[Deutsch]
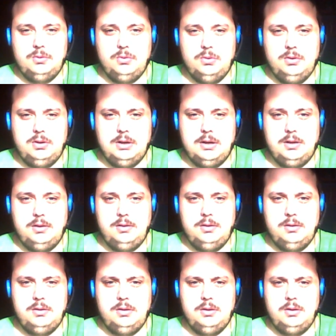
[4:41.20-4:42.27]
und
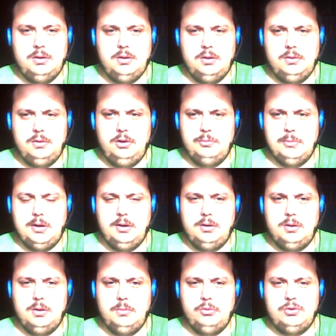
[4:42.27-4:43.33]
halt diesmal,
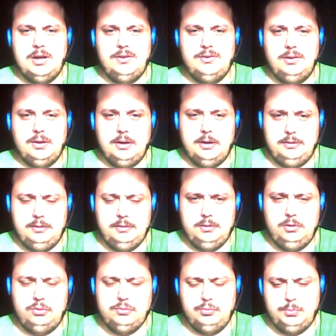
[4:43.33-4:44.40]
glaube ich, Daisy
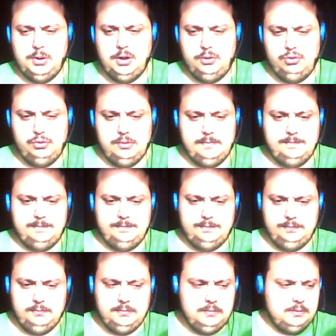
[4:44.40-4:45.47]
retten, nicht Peach.
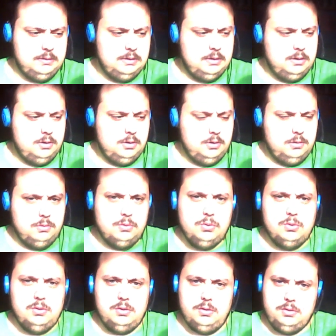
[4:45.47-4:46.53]

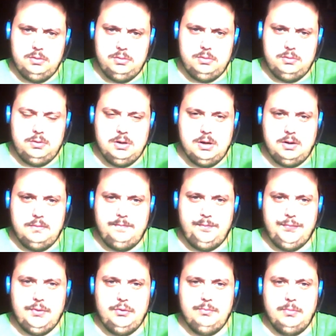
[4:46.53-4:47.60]
Und ja,
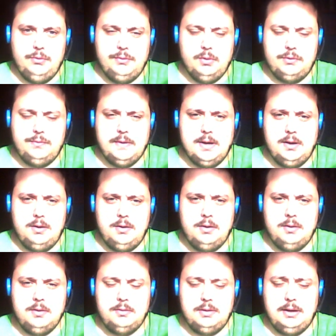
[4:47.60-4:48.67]
ich muss noch zwei
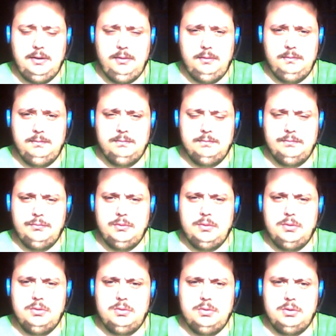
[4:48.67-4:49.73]
taggen.
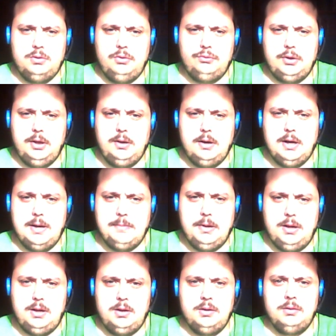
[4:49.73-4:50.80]
Ich tagge
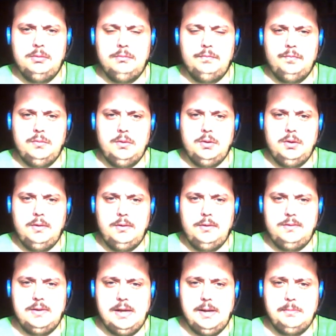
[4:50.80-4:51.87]
einmal
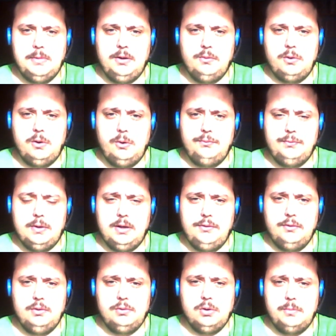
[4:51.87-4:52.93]
Slane McGrath,
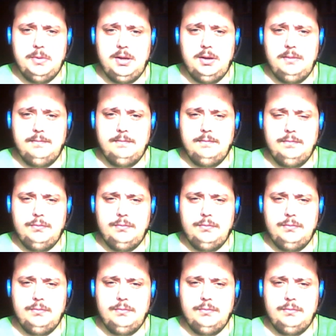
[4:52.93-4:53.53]
also der Tommy,